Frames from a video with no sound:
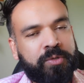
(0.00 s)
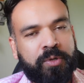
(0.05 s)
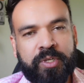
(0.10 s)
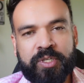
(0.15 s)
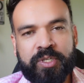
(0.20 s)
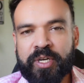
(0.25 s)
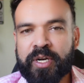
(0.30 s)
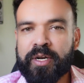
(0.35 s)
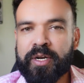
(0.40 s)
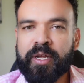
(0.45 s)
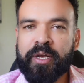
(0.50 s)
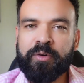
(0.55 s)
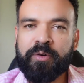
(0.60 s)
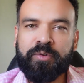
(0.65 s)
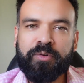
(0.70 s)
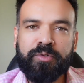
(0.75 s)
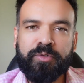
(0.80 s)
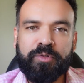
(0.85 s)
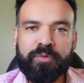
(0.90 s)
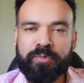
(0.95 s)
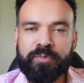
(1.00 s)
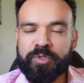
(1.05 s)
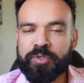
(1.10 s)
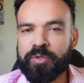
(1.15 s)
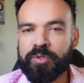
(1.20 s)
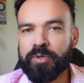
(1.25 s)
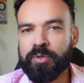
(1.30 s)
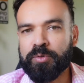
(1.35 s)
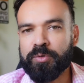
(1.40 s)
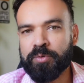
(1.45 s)
সো এই চ্যানেলে এখনও তুমি
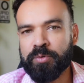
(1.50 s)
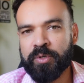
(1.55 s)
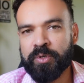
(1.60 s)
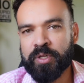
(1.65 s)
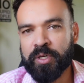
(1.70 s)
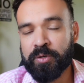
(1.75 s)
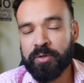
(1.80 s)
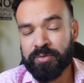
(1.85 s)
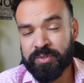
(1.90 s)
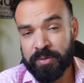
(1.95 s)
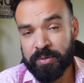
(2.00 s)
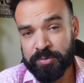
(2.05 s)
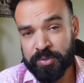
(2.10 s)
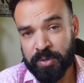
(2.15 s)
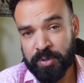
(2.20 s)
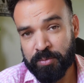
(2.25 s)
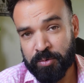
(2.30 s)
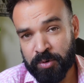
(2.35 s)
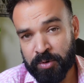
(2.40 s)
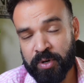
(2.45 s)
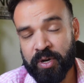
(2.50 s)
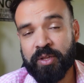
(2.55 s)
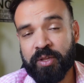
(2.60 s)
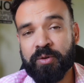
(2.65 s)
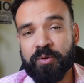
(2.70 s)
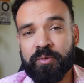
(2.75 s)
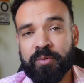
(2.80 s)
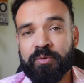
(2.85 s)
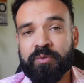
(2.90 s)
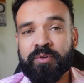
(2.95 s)
যদি নতুন হয়ে থাকো সাবস্ক্রাইব করে না
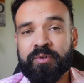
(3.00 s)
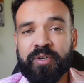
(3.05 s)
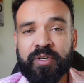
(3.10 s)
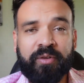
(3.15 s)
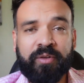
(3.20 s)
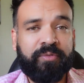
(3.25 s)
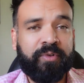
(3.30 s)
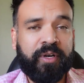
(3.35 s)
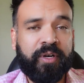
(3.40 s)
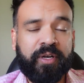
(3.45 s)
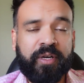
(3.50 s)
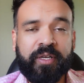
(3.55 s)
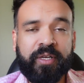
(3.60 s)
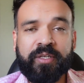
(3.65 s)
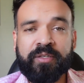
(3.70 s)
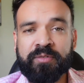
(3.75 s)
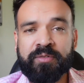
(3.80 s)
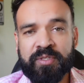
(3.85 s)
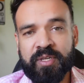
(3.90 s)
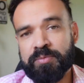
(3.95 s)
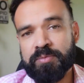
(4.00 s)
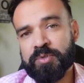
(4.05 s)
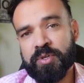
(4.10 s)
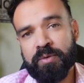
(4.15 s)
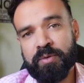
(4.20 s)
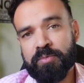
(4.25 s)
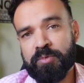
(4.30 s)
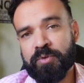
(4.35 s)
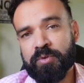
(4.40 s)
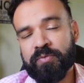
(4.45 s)
থাকো ডেফিনেটলি
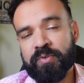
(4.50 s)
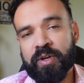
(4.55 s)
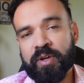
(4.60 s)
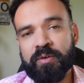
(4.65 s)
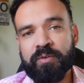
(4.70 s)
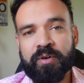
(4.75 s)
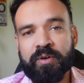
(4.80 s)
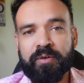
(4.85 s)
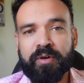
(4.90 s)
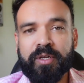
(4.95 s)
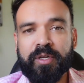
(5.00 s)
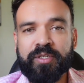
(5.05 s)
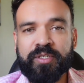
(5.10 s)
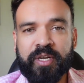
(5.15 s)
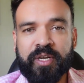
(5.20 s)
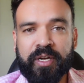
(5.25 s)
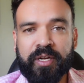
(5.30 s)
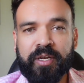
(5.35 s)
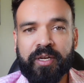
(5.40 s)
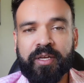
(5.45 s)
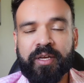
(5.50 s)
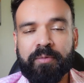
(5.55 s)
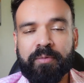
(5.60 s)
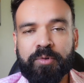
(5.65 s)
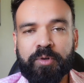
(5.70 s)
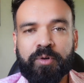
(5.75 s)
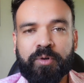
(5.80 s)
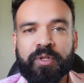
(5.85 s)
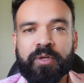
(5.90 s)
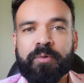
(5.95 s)
সাবস্ক্রাইব করে ফেলো কারণ এই চ্যানেলে
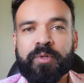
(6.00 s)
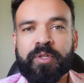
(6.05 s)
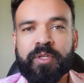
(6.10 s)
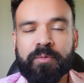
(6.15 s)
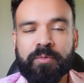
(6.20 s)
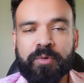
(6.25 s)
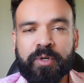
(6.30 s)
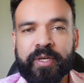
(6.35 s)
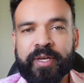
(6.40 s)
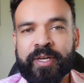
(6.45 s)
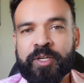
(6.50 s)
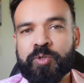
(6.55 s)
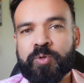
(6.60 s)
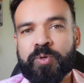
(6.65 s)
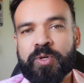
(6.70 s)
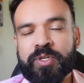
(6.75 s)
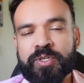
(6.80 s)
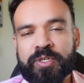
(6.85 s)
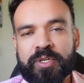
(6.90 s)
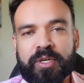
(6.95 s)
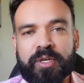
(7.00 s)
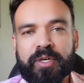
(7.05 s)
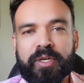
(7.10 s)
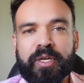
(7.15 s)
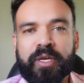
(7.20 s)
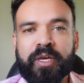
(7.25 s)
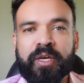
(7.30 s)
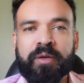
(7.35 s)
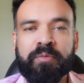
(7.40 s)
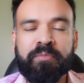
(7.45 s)
আমি কথাবার্তা বলি এডুকেশন
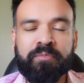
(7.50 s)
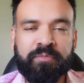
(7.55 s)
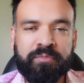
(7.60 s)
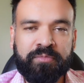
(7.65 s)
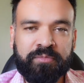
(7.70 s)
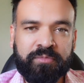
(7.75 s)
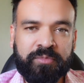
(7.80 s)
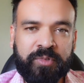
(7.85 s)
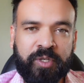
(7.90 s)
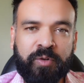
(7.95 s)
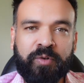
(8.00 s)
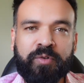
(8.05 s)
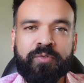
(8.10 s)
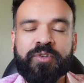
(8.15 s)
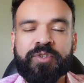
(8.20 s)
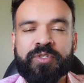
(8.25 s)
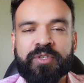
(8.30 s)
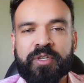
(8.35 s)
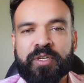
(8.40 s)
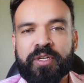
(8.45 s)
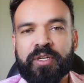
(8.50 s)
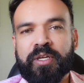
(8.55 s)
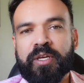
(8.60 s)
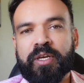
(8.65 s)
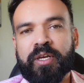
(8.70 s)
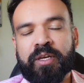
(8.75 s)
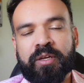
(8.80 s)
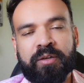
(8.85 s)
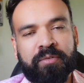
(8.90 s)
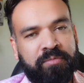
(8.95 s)
নিয়ে ইউনিভার্সিটি
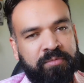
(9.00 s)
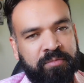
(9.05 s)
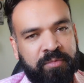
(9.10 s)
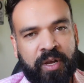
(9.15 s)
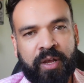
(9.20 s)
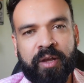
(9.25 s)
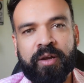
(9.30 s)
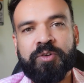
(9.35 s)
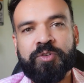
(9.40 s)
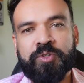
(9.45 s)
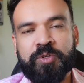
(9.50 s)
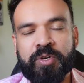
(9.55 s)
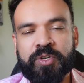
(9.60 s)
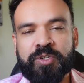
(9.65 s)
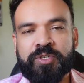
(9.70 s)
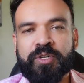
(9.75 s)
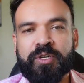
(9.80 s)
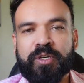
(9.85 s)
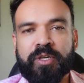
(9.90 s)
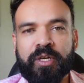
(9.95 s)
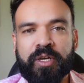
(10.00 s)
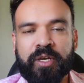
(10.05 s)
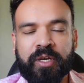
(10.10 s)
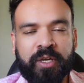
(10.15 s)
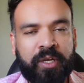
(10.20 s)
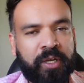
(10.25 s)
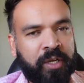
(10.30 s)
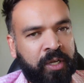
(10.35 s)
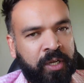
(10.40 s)
নিয়ে হায়ার এডুকেশন নিয়ে